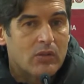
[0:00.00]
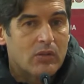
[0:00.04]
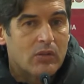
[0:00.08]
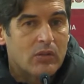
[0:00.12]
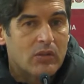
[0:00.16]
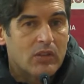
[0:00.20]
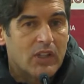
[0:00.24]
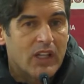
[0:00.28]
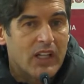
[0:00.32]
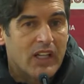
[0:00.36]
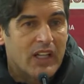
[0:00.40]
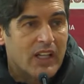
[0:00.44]

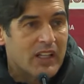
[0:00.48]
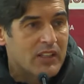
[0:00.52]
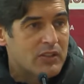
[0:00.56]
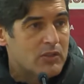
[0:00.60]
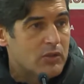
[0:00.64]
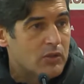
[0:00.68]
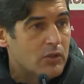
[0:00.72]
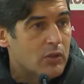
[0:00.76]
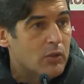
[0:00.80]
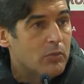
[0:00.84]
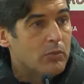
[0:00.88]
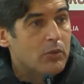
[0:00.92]
con la
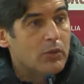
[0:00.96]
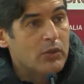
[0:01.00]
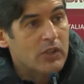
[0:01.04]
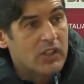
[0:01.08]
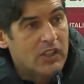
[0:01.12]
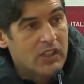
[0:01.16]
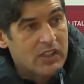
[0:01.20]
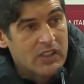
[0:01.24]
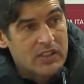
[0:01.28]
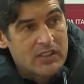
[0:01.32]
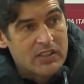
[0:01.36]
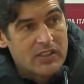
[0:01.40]
Lazio, dopo di
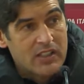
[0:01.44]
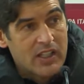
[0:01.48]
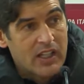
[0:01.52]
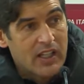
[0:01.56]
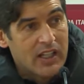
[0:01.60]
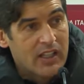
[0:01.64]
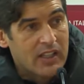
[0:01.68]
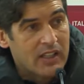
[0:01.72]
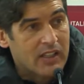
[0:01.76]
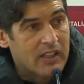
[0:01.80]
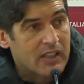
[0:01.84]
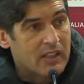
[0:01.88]

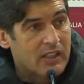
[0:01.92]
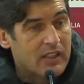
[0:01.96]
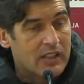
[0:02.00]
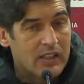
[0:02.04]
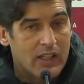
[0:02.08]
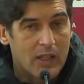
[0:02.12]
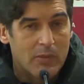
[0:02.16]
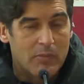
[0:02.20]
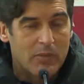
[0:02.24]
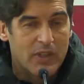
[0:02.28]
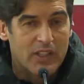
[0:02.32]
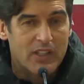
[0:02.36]
iniziare
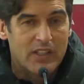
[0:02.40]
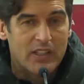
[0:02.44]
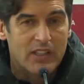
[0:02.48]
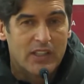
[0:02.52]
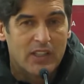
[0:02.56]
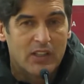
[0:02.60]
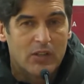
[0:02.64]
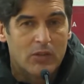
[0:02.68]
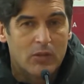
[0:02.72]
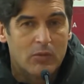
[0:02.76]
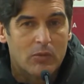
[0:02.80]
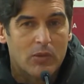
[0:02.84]
la
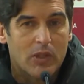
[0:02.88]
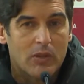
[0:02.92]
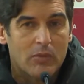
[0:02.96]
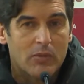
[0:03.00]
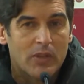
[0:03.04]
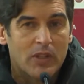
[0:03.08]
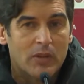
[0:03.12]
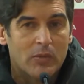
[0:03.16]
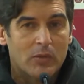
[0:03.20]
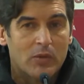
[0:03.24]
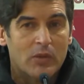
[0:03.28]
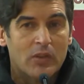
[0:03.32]
partita come
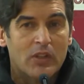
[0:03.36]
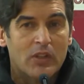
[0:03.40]
abbiamo